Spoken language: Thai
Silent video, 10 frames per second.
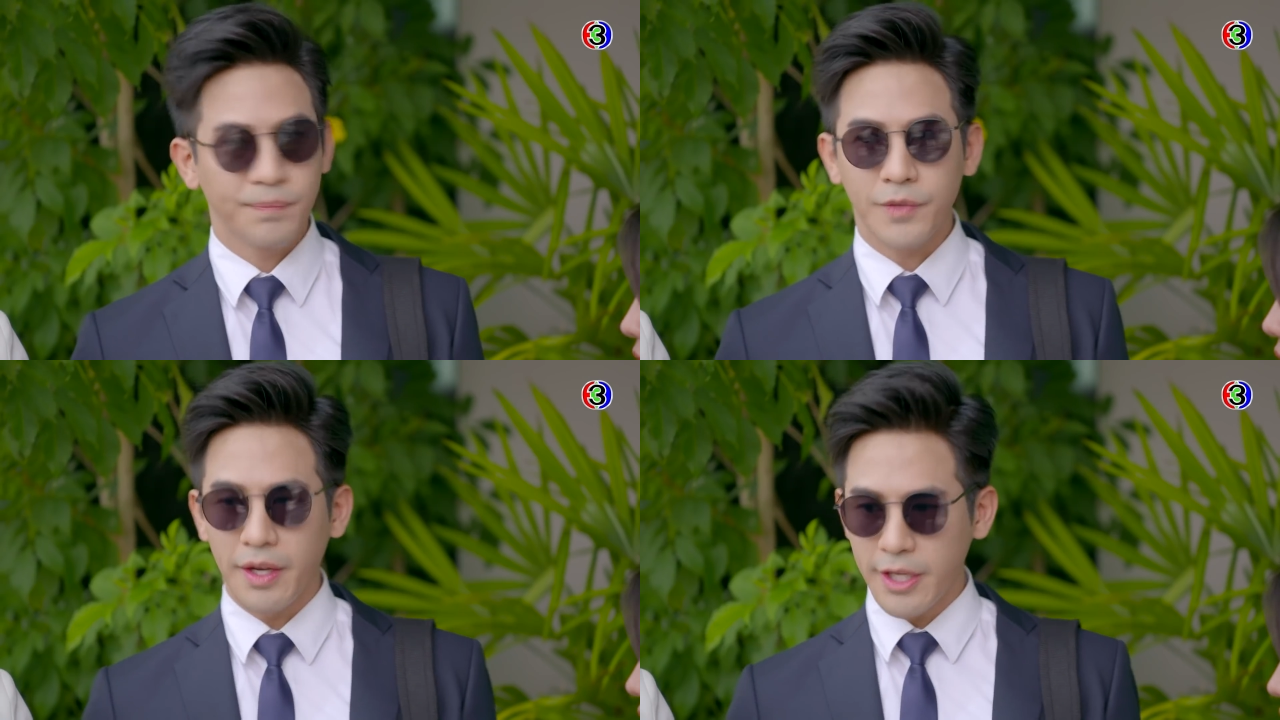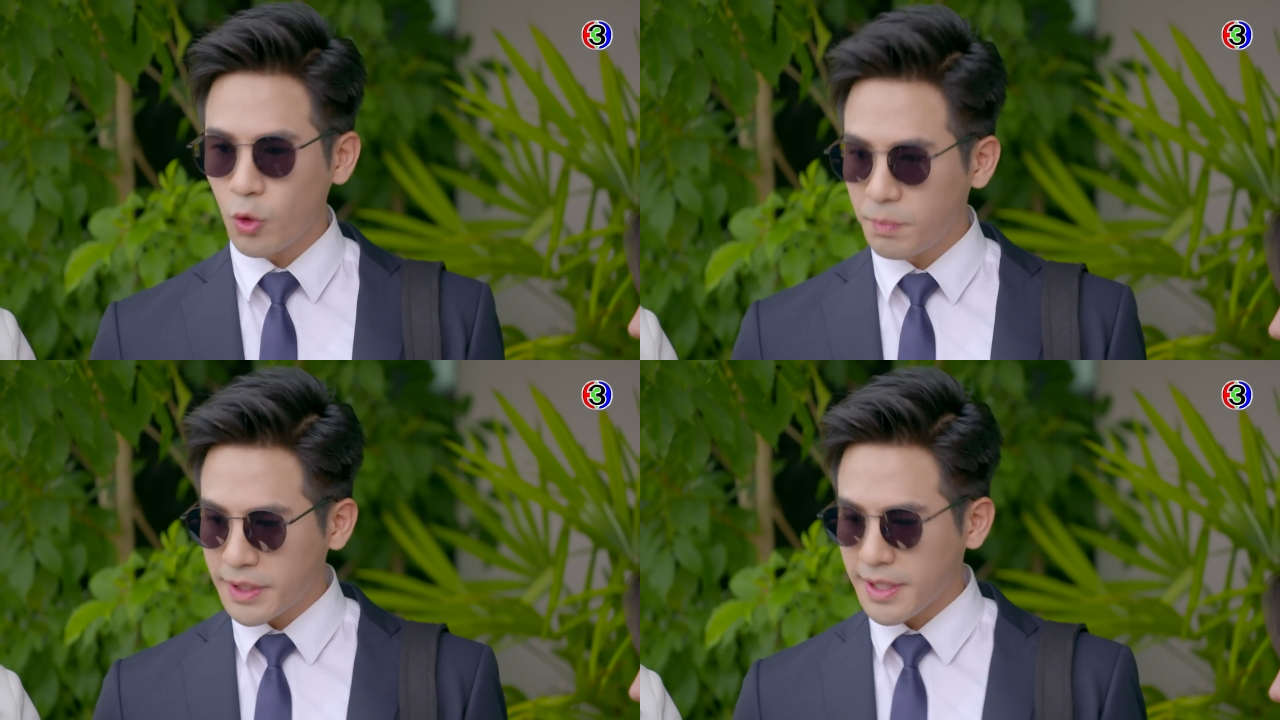ตอนนี้คุณ
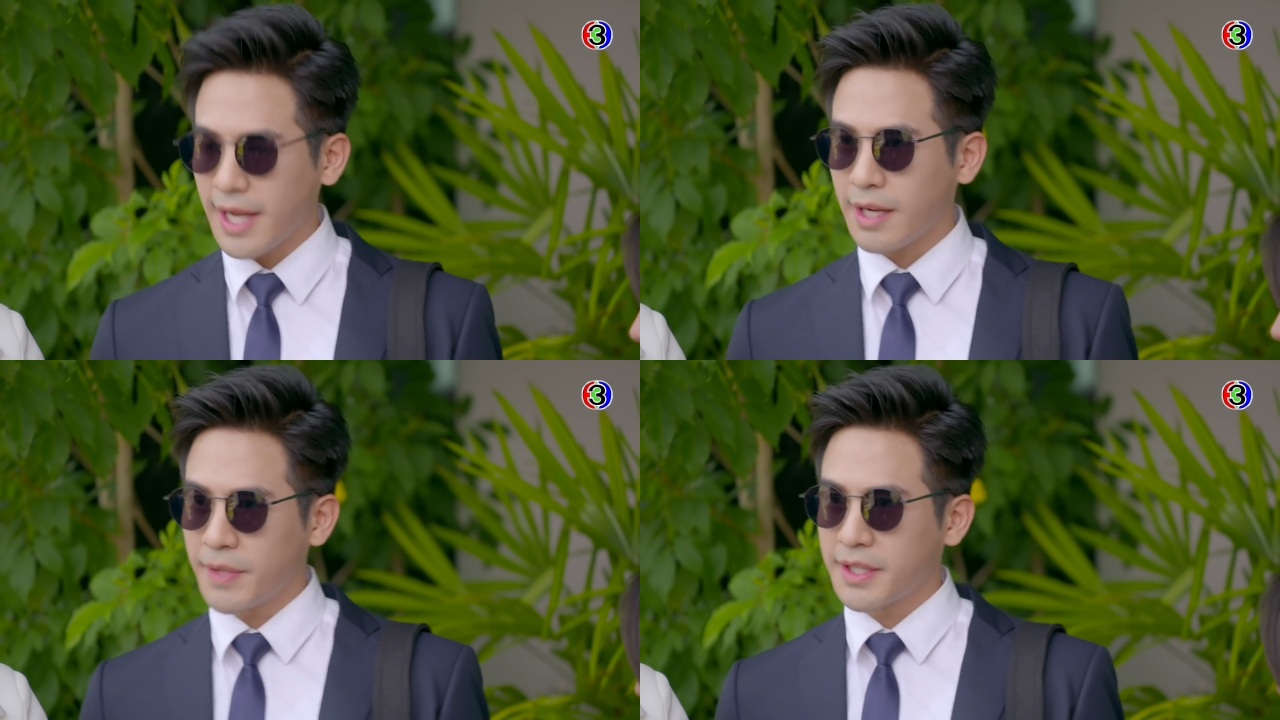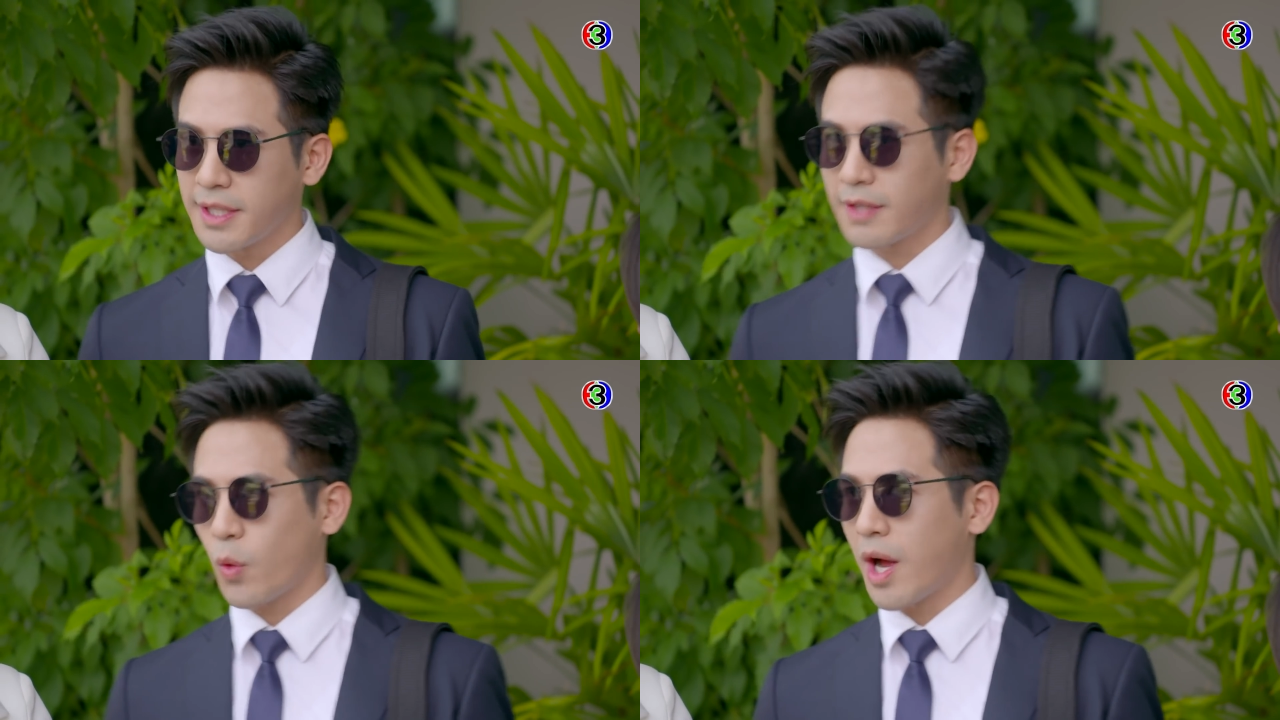พิชากำลังเจอ
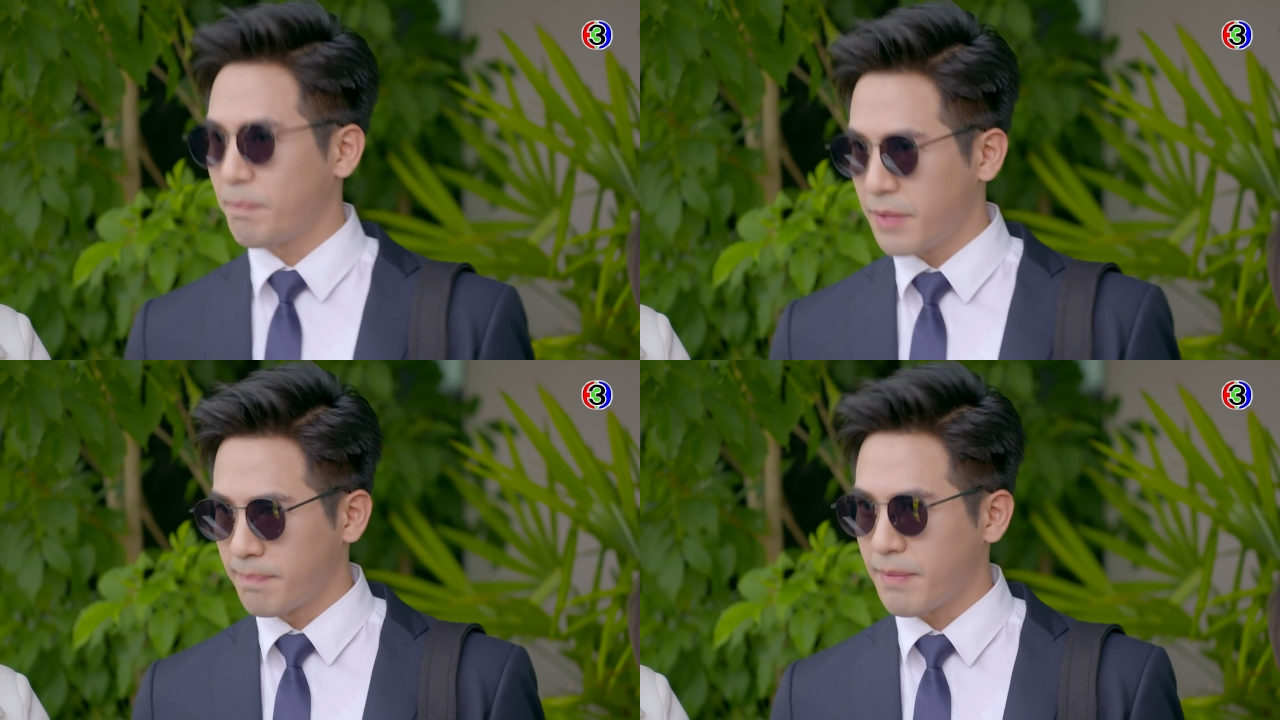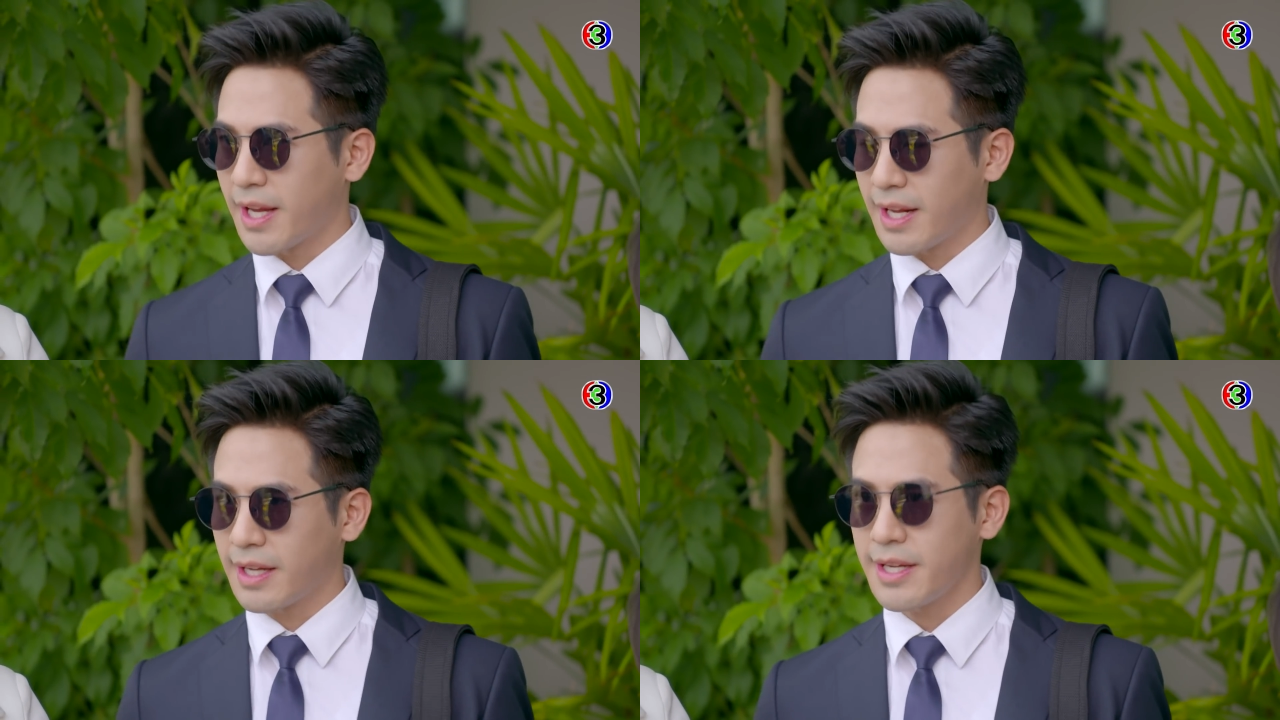ความเปลี่ยนแปลงค
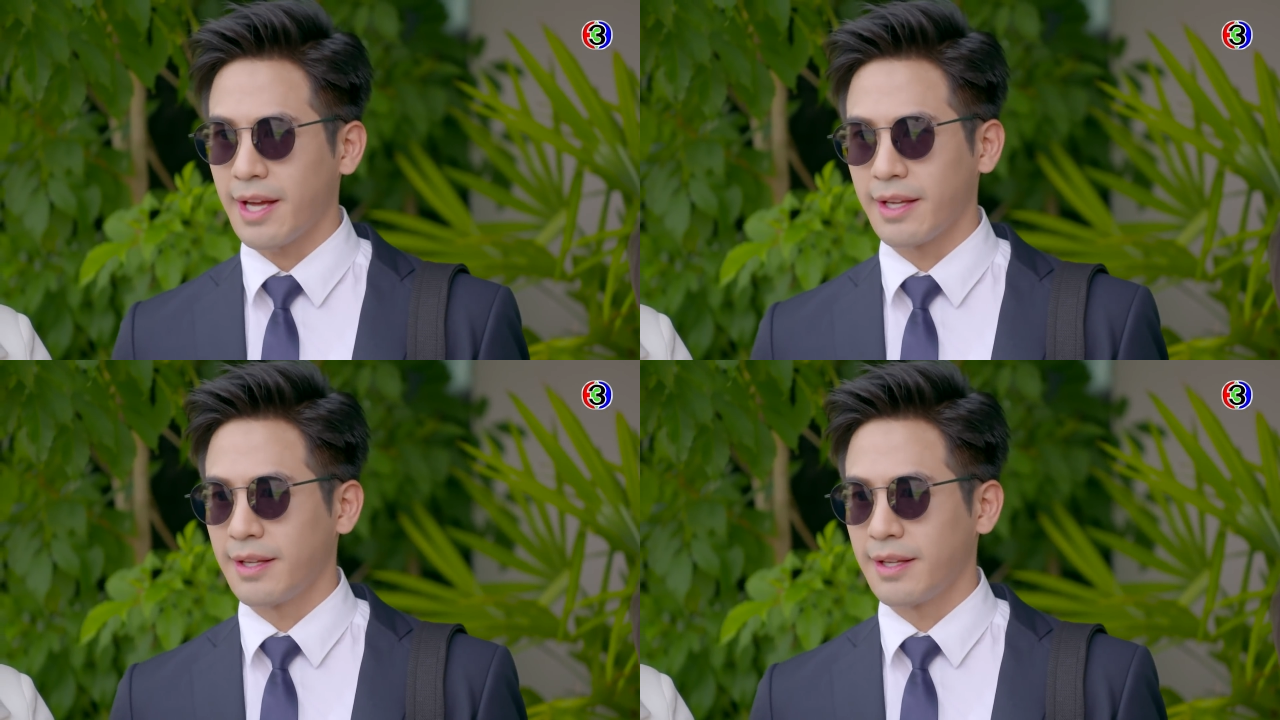รั้งใหญ่